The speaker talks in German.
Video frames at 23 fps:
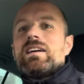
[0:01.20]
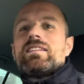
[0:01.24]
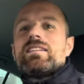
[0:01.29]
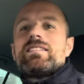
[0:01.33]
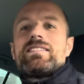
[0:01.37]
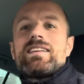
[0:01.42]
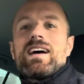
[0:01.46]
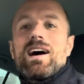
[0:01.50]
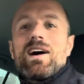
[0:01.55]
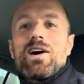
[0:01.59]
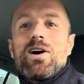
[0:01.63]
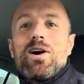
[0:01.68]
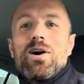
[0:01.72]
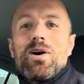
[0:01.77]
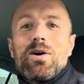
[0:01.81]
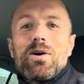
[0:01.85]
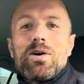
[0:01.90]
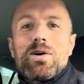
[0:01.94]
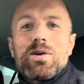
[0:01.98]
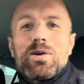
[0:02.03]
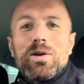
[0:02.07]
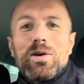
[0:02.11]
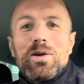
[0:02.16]
Tag
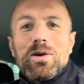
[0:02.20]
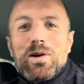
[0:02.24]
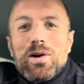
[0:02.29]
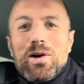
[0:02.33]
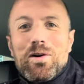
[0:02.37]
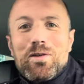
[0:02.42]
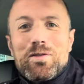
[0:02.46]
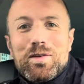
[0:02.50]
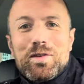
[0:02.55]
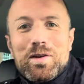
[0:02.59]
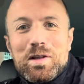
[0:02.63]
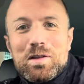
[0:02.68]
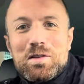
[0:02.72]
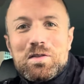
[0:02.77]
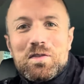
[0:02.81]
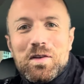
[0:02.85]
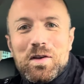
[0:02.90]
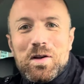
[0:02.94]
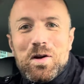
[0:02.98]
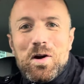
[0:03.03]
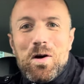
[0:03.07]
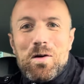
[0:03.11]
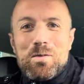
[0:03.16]
auch, Glück auf und herzlich
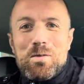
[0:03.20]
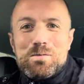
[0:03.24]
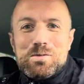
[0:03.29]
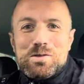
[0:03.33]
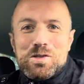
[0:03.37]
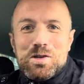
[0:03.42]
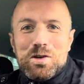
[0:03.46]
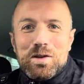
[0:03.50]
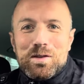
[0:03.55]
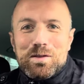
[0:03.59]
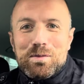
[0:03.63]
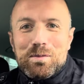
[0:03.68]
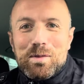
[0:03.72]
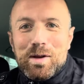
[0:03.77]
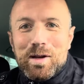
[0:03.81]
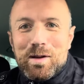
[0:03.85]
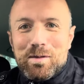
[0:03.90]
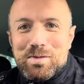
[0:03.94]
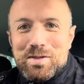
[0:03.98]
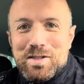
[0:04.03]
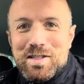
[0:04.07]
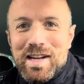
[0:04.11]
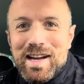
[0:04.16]
willkommen. Schön, dass ihr mit
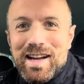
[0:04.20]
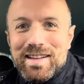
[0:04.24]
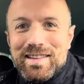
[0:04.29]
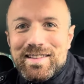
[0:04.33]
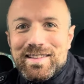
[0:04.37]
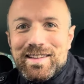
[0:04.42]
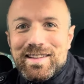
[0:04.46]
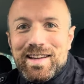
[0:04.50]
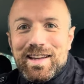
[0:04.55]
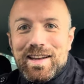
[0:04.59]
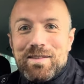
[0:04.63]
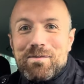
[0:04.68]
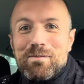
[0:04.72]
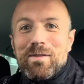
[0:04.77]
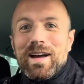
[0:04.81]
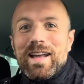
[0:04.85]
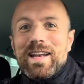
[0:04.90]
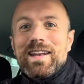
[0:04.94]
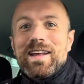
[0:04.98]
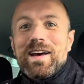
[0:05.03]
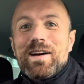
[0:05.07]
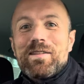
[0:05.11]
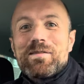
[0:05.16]
am Start seid.
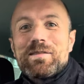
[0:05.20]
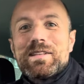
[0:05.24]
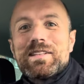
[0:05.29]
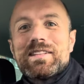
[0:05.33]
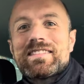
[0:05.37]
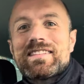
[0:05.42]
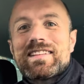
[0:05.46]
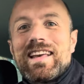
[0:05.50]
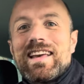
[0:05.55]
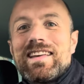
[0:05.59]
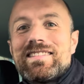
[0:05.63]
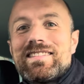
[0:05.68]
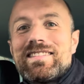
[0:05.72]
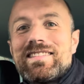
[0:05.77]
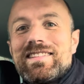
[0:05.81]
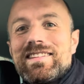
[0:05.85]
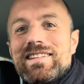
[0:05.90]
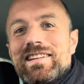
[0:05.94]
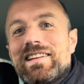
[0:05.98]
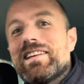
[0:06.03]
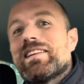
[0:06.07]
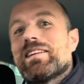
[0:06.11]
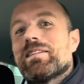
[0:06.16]
Mein Name ist
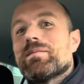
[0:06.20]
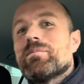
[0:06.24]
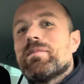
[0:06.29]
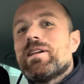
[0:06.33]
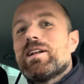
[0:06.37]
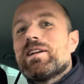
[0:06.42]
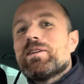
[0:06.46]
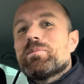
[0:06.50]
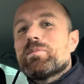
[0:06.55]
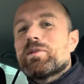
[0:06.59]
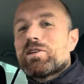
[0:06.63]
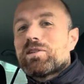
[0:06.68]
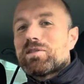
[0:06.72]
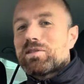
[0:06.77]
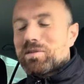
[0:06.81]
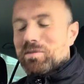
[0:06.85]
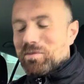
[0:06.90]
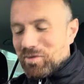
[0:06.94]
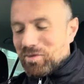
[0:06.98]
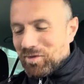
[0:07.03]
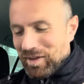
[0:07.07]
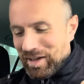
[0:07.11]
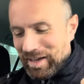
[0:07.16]
Kesti. Ich melde mich aus
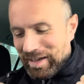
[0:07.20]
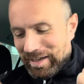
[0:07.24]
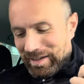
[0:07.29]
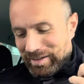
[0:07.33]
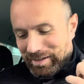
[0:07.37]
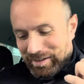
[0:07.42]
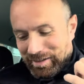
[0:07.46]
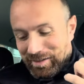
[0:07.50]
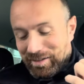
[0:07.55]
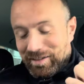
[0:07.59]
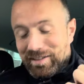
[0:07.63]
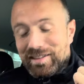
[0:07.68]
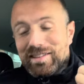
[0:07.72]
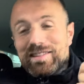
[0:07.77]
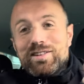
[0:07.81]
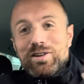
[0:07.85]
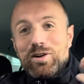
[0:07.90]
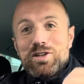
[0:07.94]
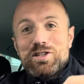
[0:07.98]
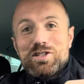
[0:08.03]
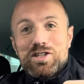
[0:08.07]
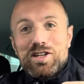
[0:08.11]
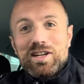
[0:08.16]
dem verregneten
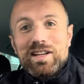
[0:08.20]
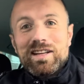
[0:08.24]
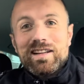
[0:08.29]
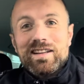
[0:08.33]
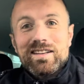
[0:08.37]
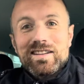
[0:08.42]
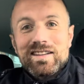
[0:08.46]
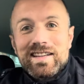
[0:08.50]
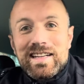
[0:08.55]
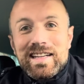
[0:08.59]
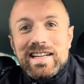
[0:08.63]
Deutschland.